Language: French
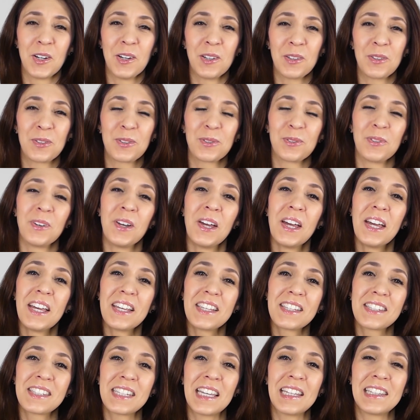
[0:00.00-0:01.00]
quand on
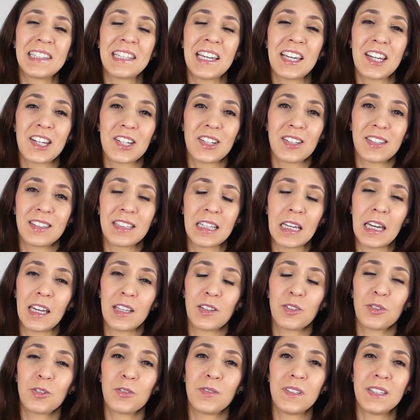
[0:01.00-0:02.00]
s'attache très
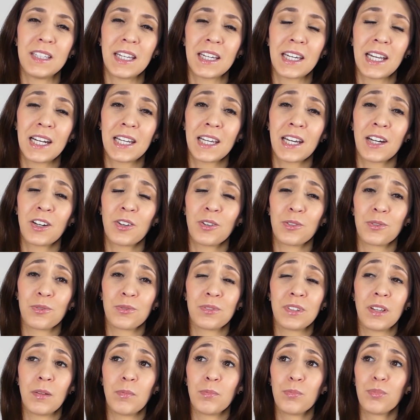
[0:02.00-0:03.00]
trop vite à quelqu'un, quand
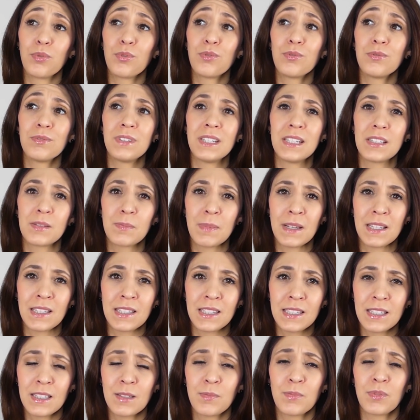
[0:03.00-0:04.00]
on a beaucoup
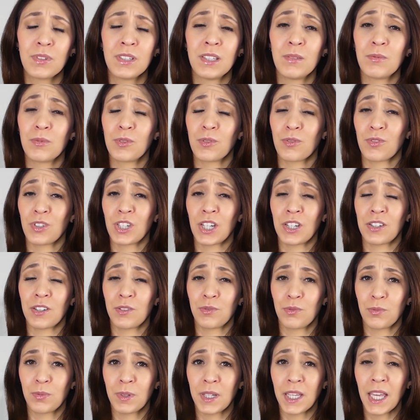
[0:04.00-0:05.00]
d'espace disponible qu'on cherche à
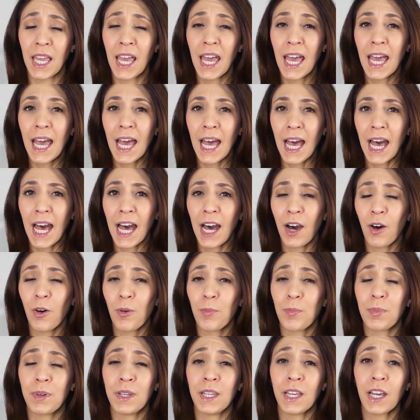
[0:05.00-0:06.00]
tout prix à
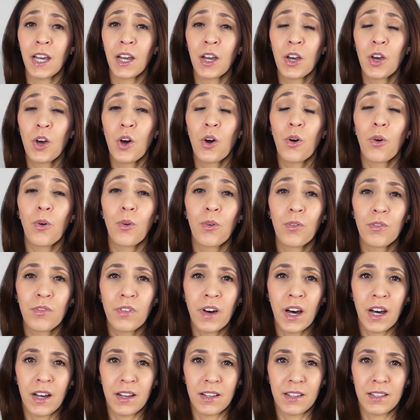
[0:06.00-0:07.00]
remplir, on
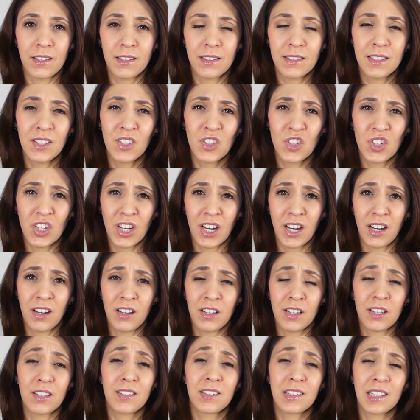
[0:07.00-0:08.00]
va déjà
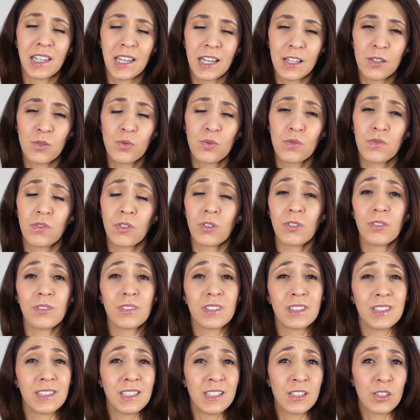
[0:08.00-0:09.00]
très souvent
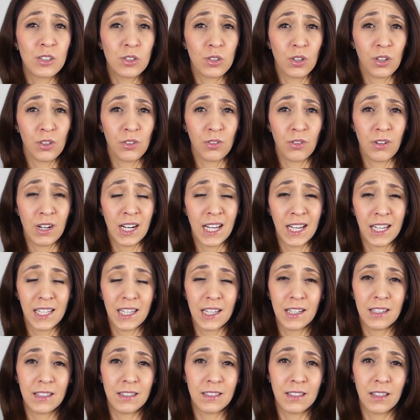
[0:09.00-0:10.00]
distordre la
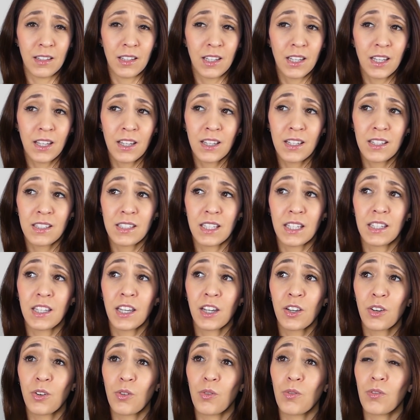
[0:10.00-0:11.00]
réalité.
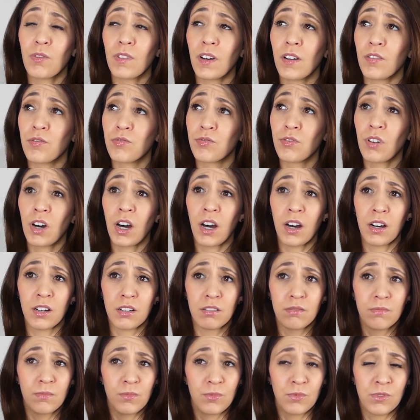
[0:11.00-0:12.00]
C'est-à-dire qu'on va
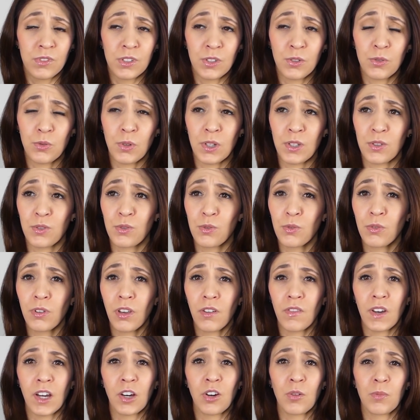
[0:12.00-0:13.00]
voir une situation et
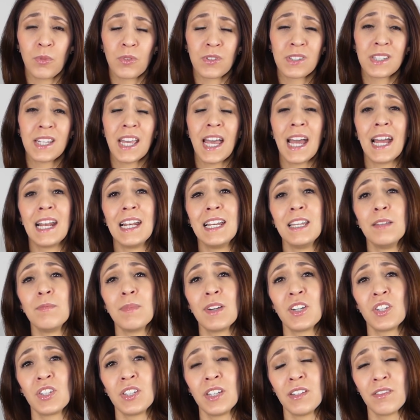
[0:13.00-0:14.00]
on va commencer à
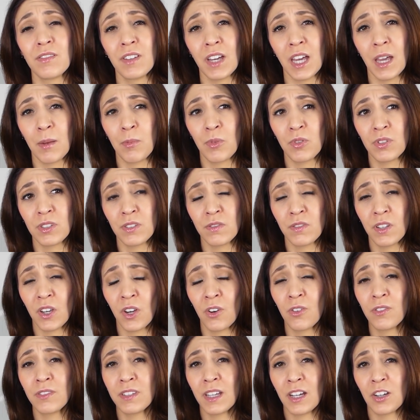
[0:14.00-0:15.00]
l'imaginer vraiment
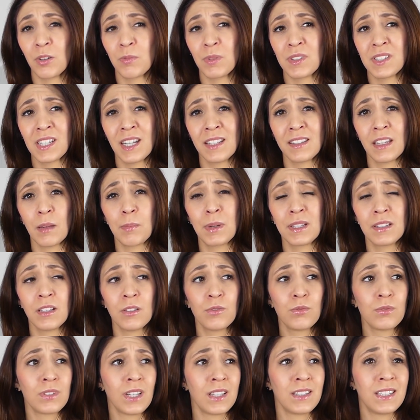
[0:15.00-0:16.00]
différente et à commencer à interpréter
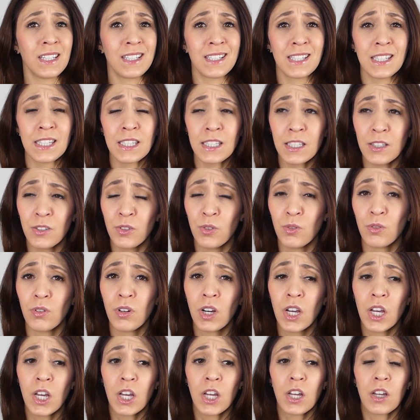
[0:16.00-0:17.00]
tout un tas de signaux
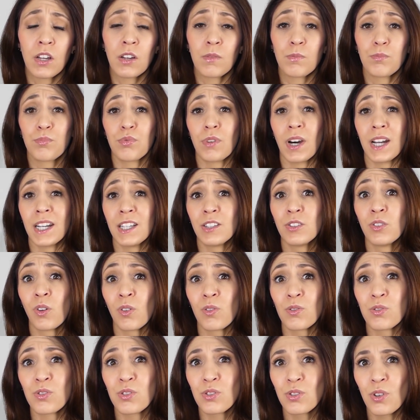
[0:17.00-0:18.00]
pour aller dans
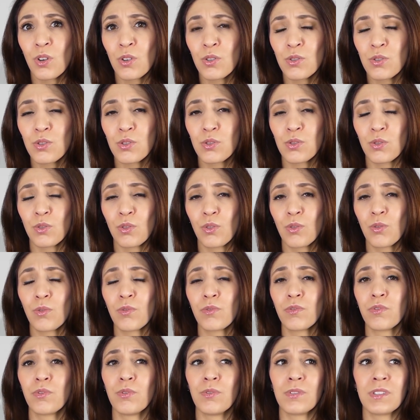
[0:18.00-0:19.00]
le sens
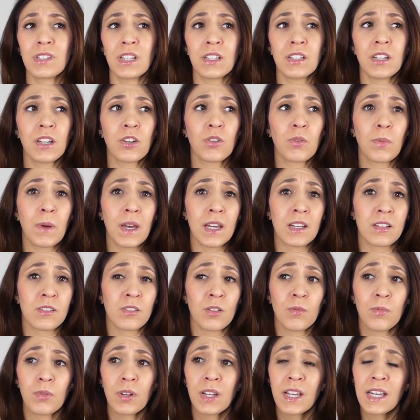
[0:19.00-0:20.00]
qu'on veut. C'est-à-dire que par
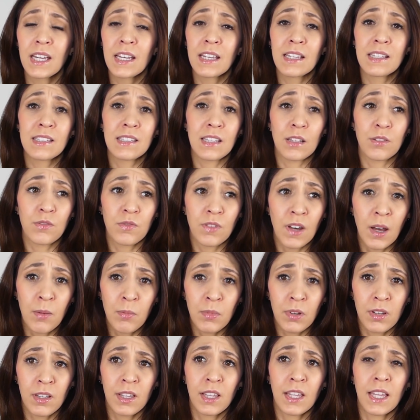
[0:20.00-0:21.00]
exemple, cette
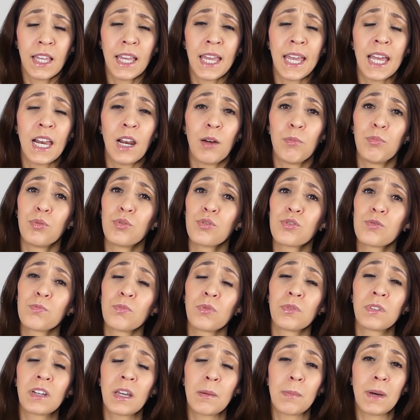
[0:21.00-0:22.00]
femme, elle a beau se
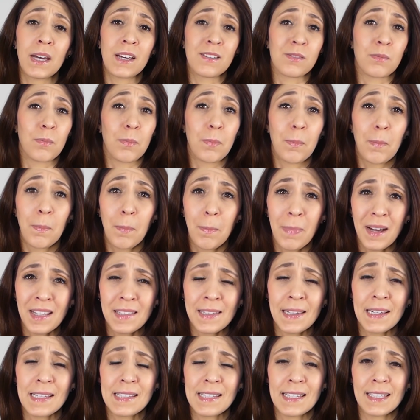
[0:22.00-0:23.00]
montrer par exemple pas
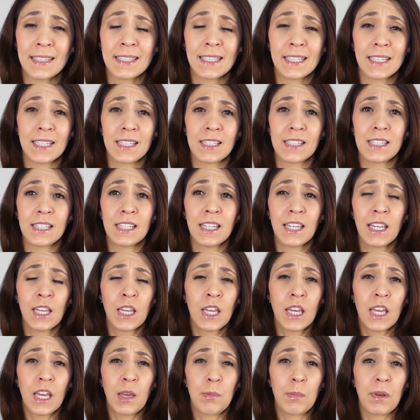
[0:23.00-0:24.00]
très intéressée,
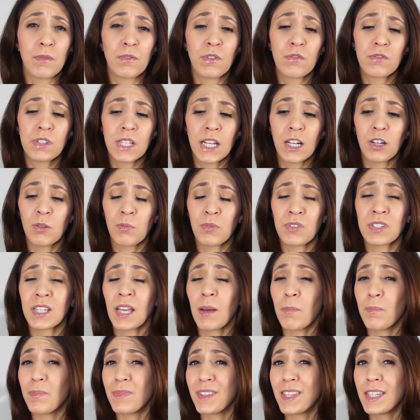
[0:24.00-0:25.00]
mais vous, vous allez commencer
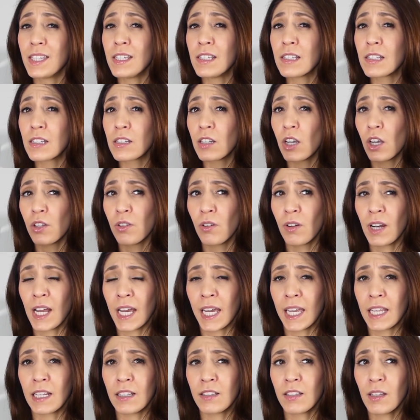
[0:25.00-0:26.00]
à distordre la
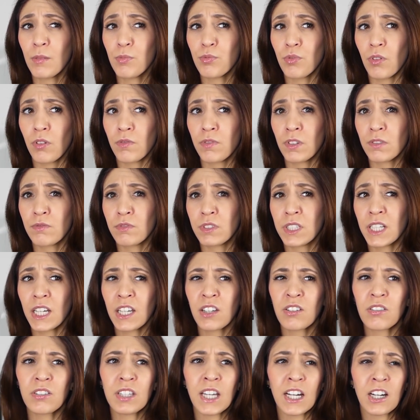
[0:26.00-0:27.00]
réalité pour en fait vous
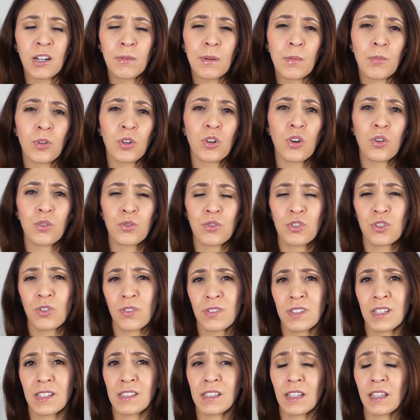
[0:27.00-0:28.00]
dire qu'il y a quand même encore une
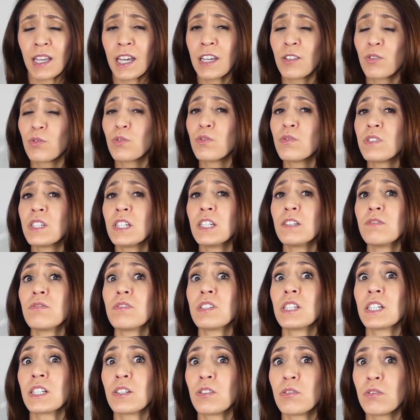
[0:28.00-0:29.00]
chance, etc. Et du coup, vous allez
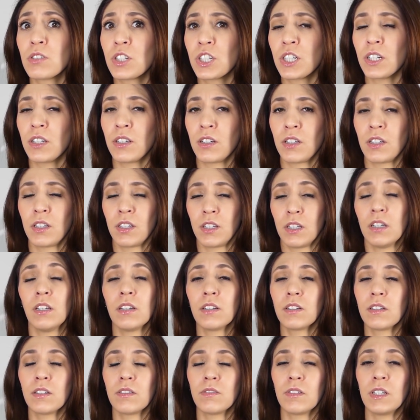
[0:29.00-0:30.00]
vous accrocher.
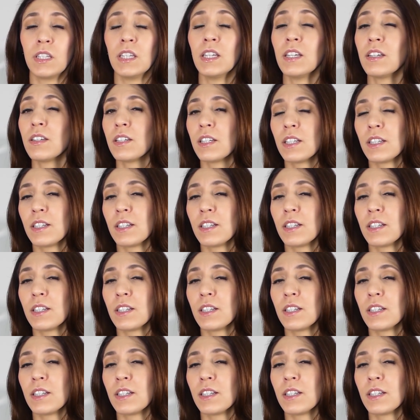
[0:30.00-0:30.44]
Vous voyez